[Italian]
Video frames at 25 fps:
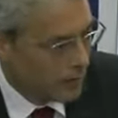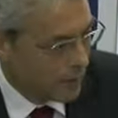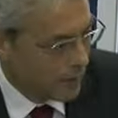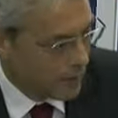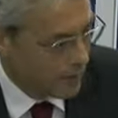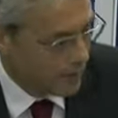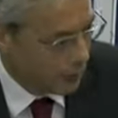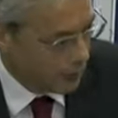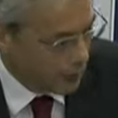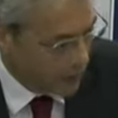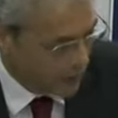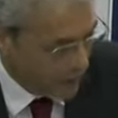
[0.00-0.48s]

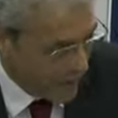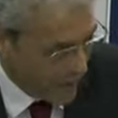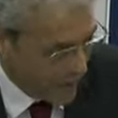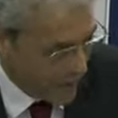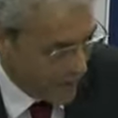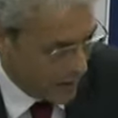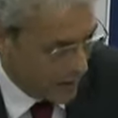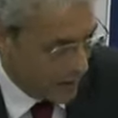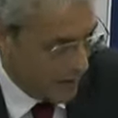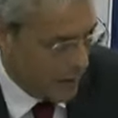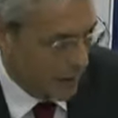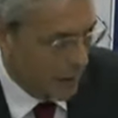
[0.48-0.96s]

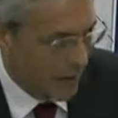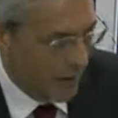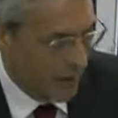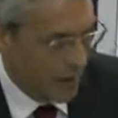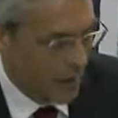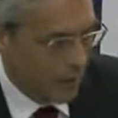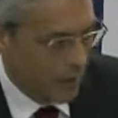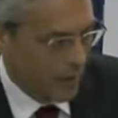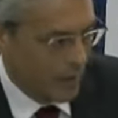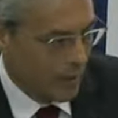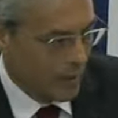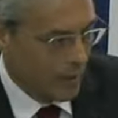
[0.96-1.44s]

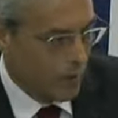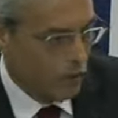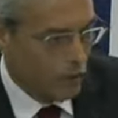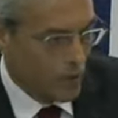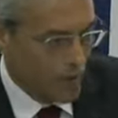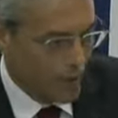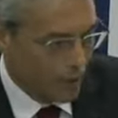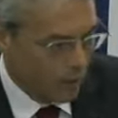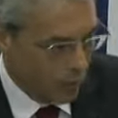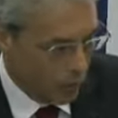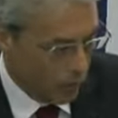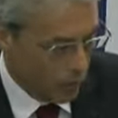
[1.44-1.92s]
sostenni
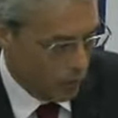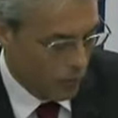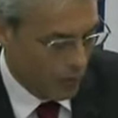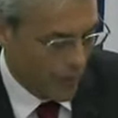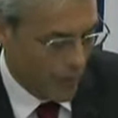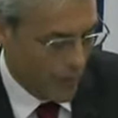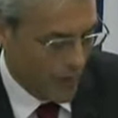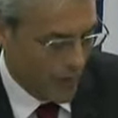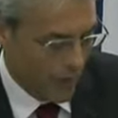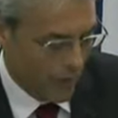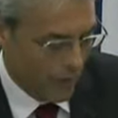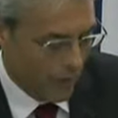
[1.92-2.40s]
già
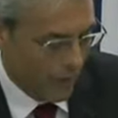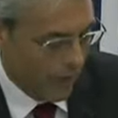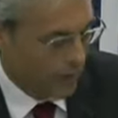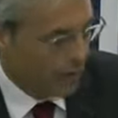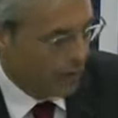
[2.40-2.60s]
allora. Ma